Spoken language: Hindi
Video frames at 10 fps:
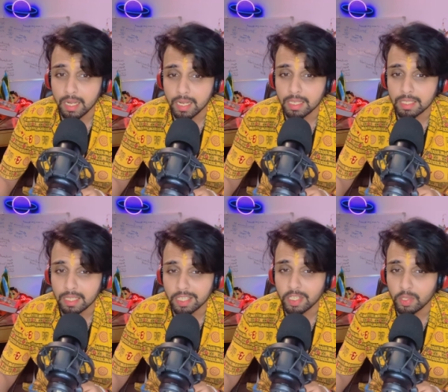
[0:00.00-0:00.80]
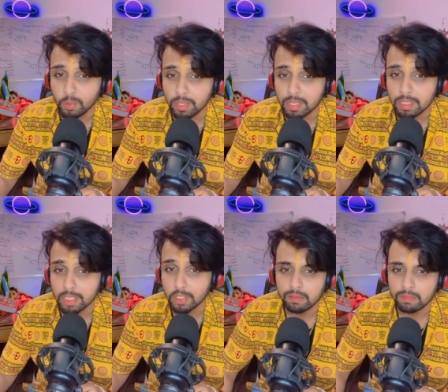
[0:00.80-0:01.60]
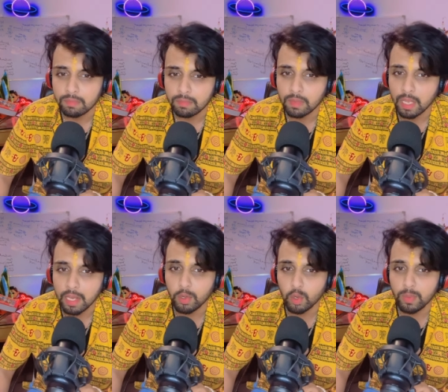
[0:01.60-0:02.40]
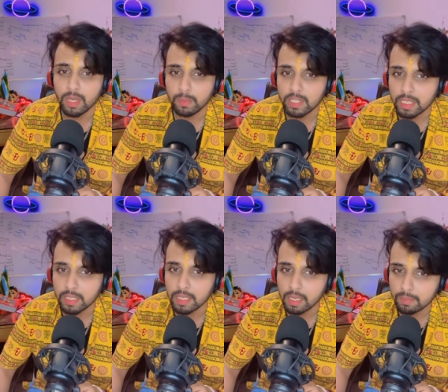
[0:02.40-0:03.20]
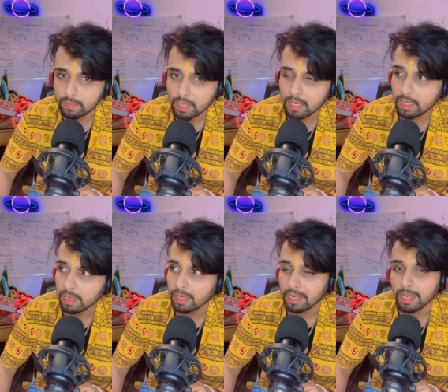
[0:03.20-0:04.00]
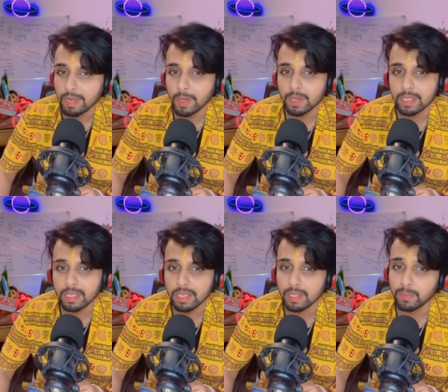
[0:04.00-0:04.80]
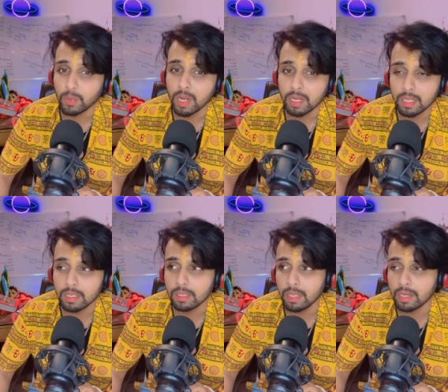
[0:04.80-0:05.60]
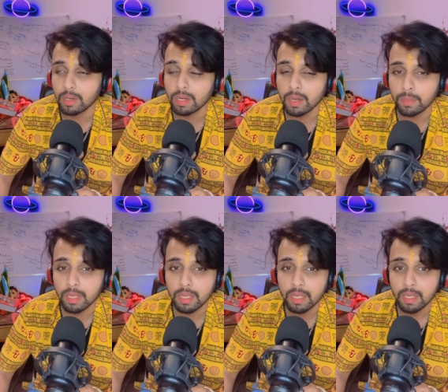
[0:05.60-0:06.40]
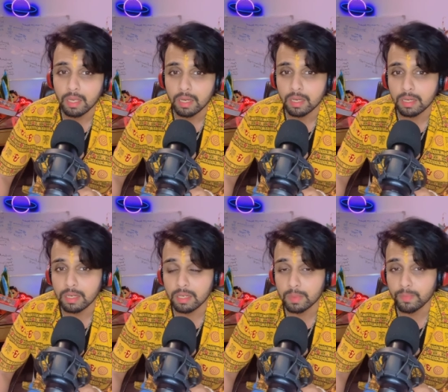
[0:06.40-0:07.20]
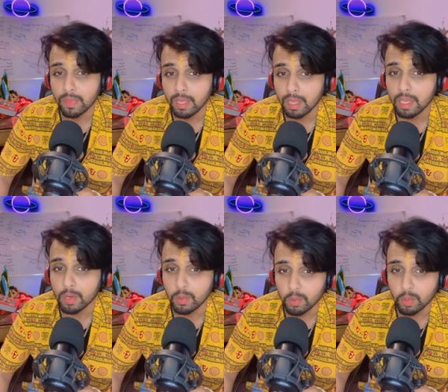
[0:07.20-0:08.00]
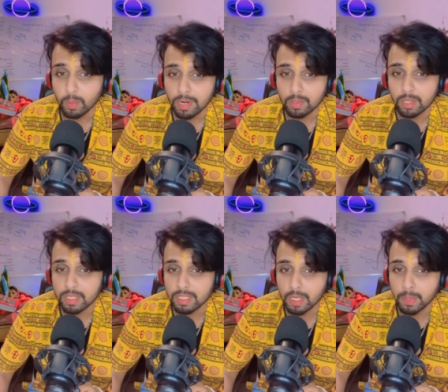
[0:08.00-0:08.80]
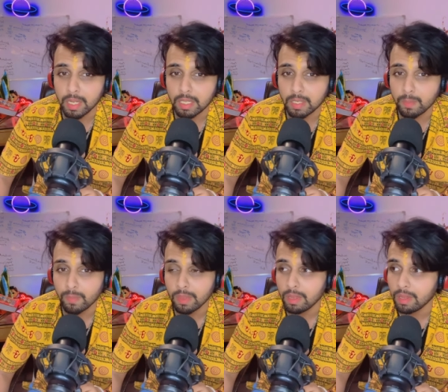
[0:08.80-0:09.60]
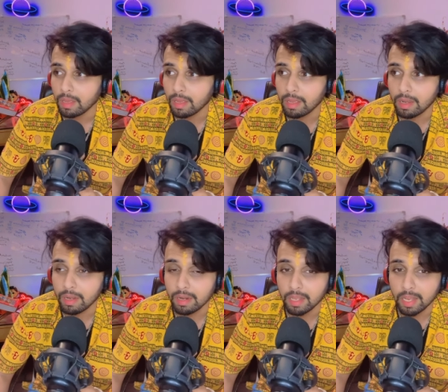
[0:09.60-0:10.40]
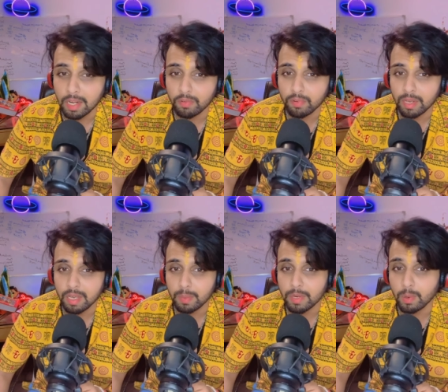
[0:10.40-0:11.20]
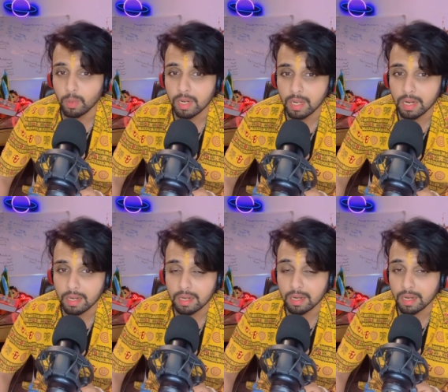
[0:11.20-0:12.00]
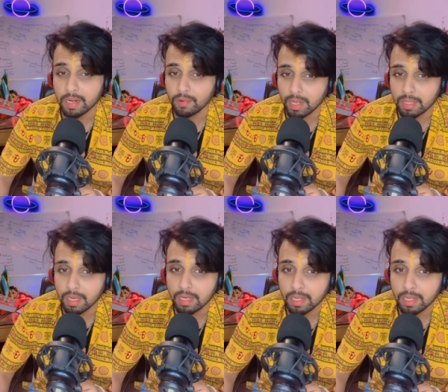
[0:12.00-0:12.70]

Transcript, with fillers: एज अ क्यूरियस एक गुरु भी कभी शिष्य था है ना एंड जैसे कि पुरानी देखा होगा आपने कि एक गुरु को बड़ा उसका शिष्य बनाता है एंड एक लव्य अगर अपना अंगूठा नहीं कटवाता